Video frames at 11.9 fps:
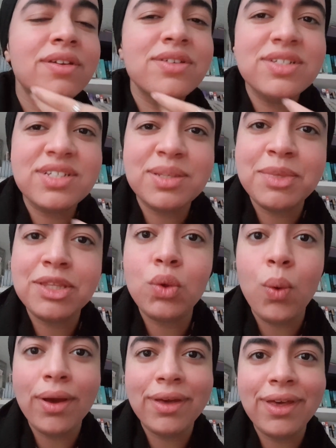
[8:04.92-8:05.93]
j'ai mis
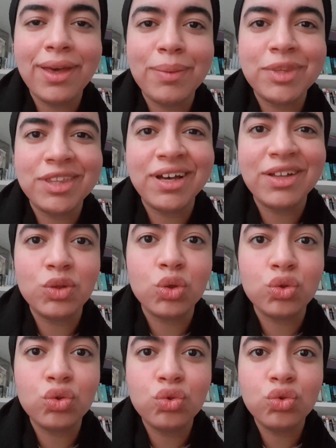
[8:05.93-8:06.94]
trois crèmes
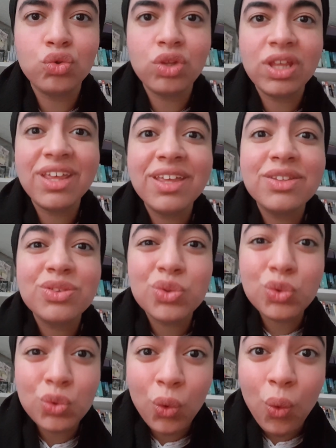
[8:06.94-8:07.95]
hydratantes
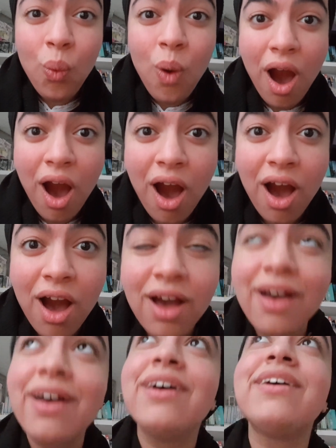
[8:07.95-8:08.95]
trois.
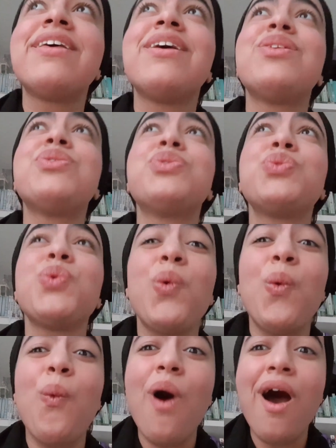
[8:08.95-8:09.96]

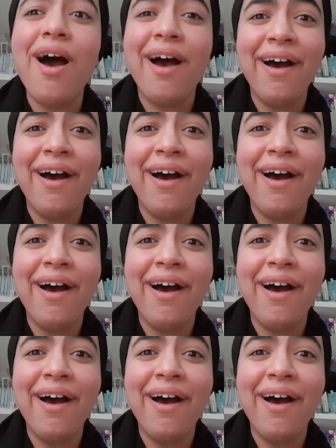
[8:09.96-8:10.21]
Trois.